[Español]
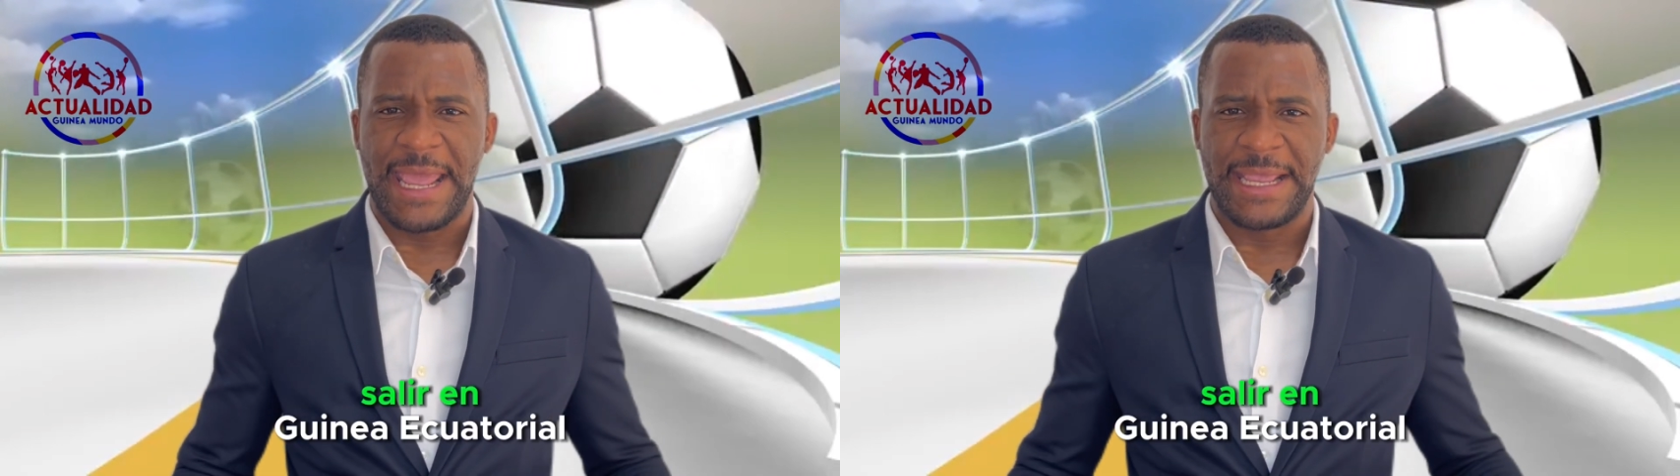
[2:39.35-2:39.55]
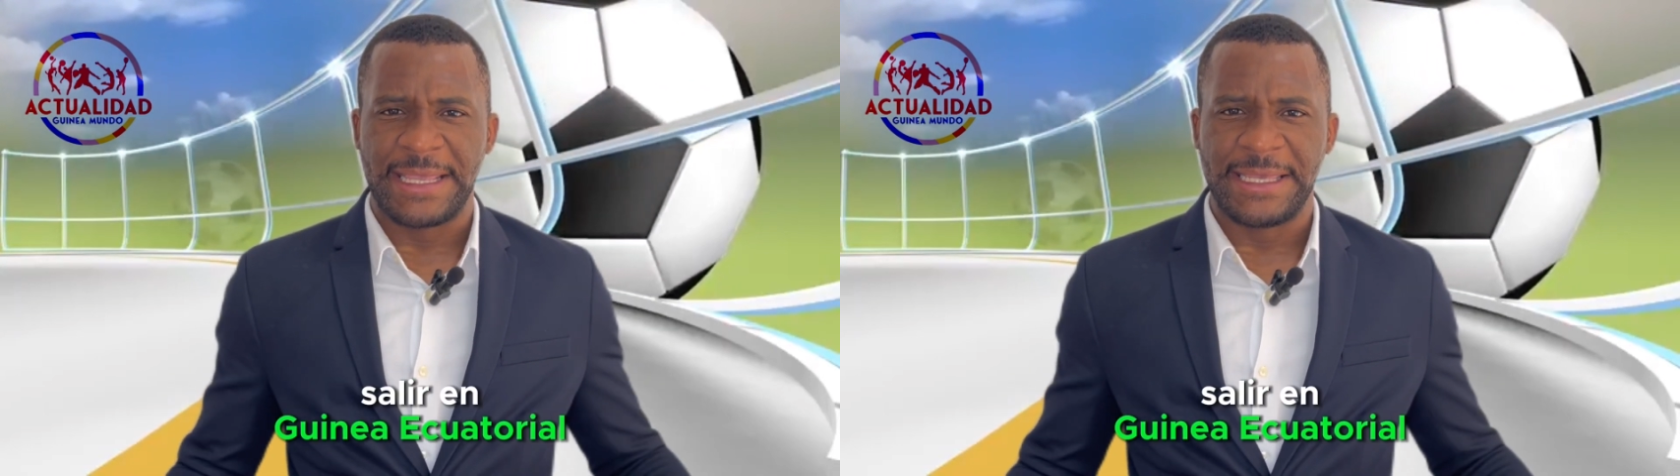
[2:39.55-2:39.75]

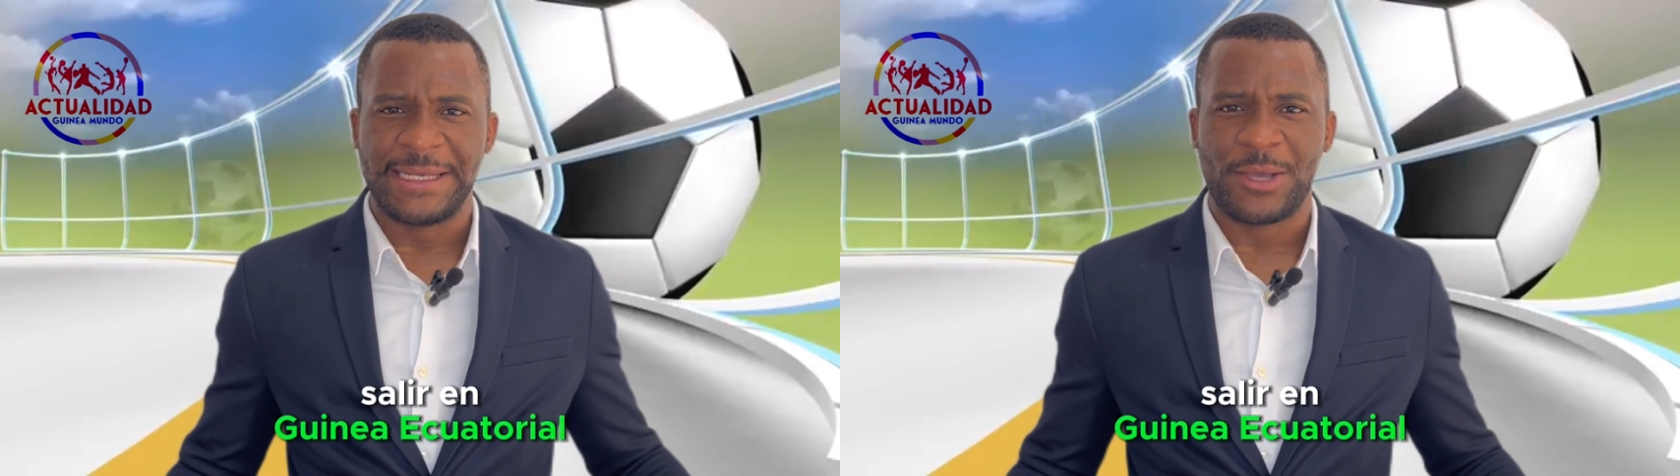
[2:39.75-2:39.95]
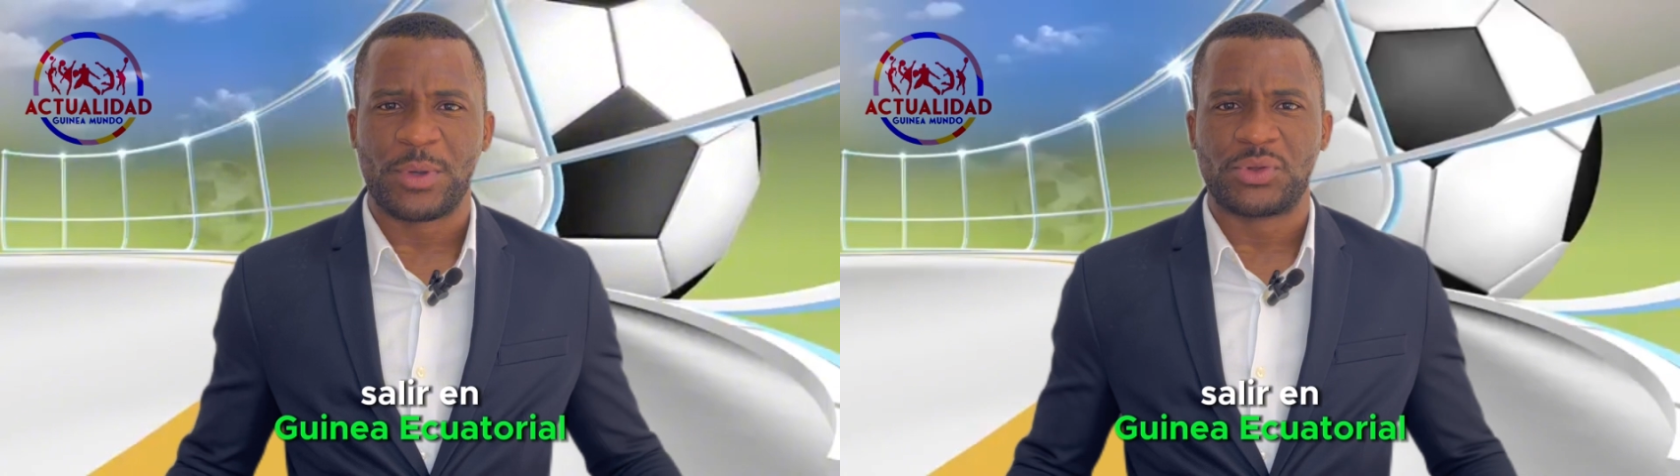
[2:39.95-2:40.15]
en
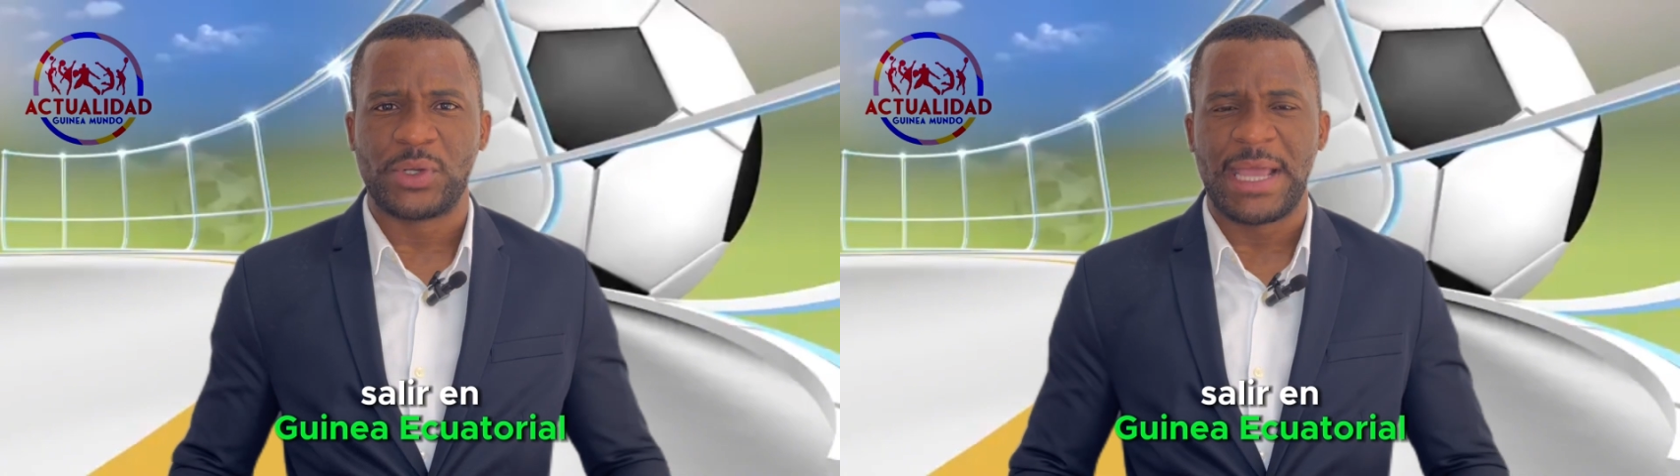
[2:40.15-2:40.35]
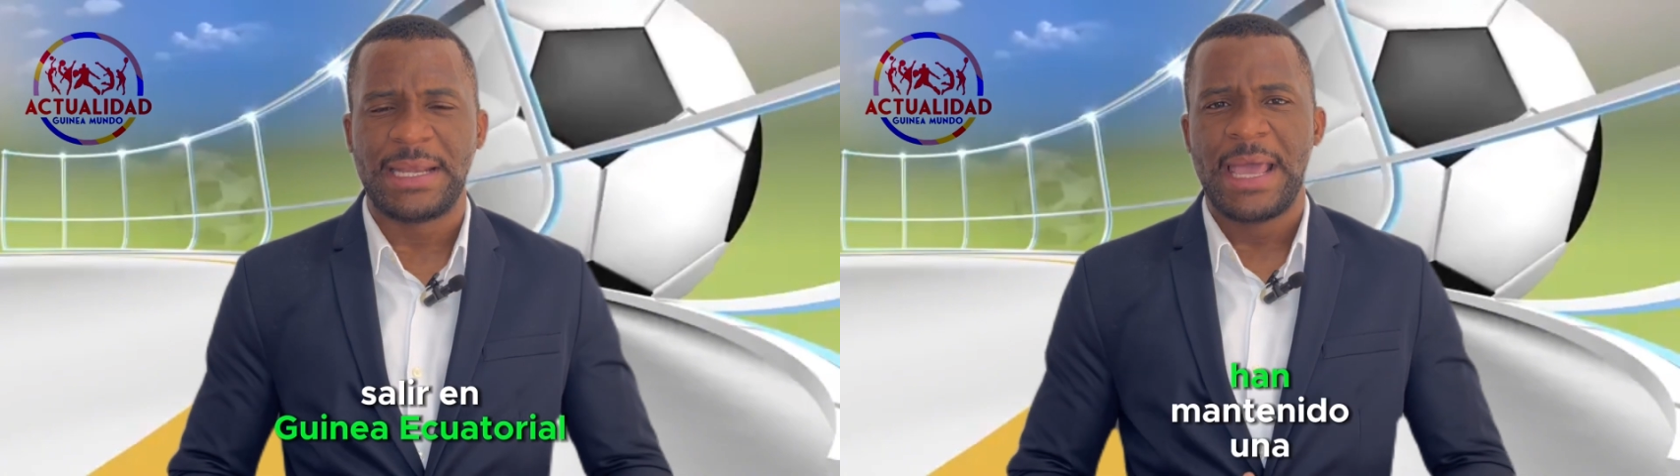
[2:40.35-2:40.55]
Guinea
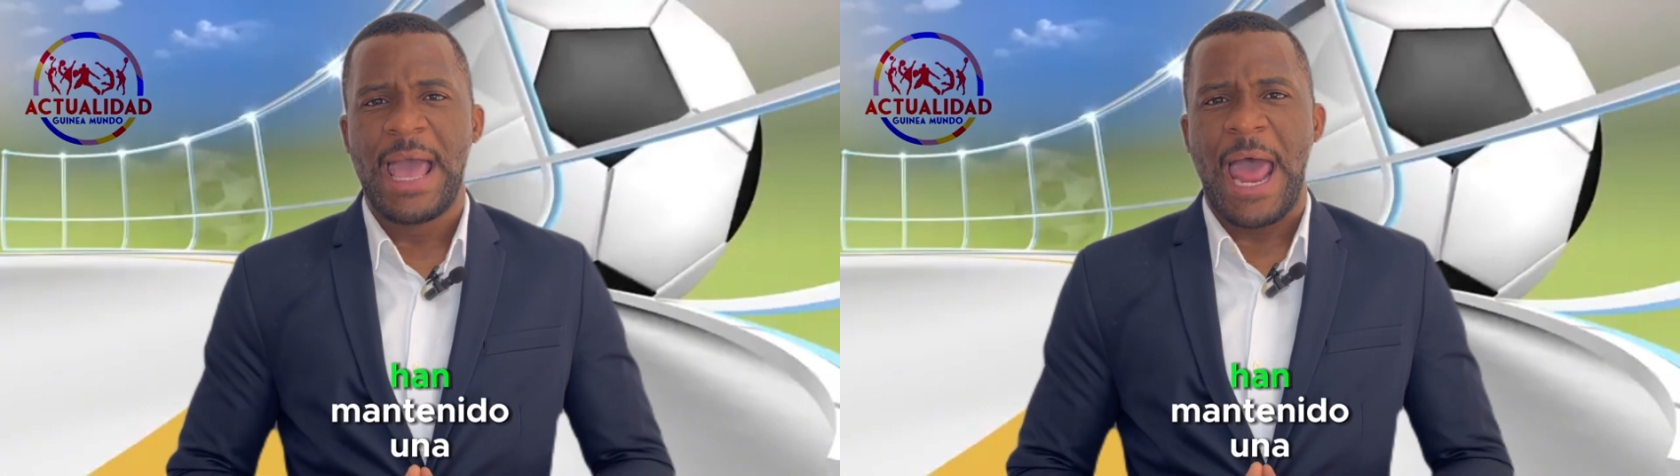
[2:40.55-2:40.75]
Ecuatorial